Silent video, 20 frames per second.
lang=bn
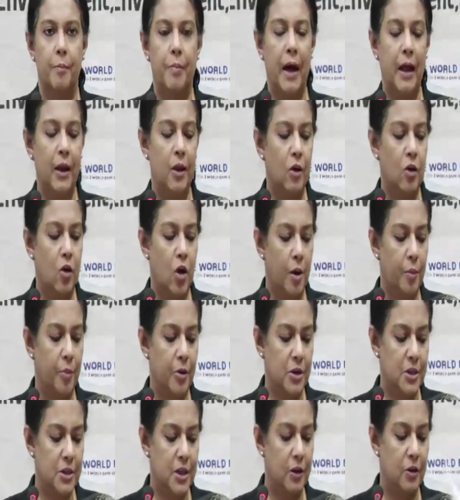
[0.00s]
ভালো
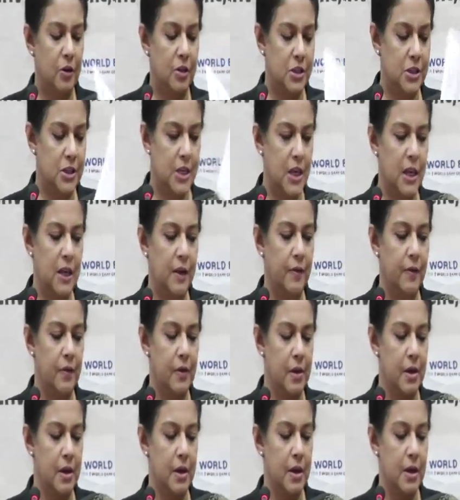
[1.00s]
খবরটা হচ্ছে
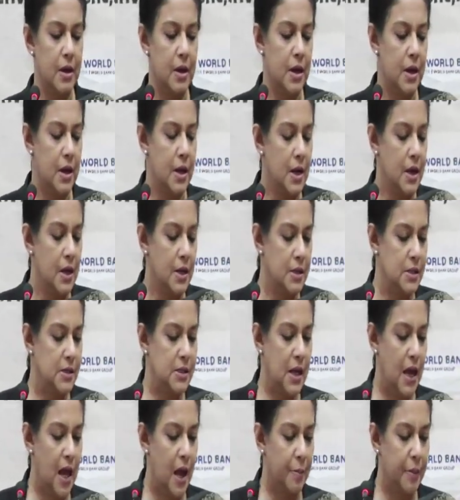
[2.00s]

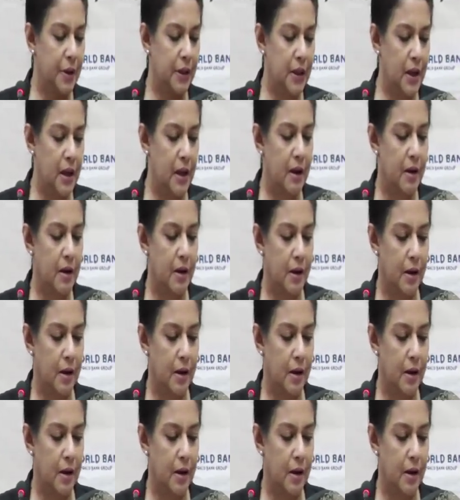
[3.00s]
যে আমাদের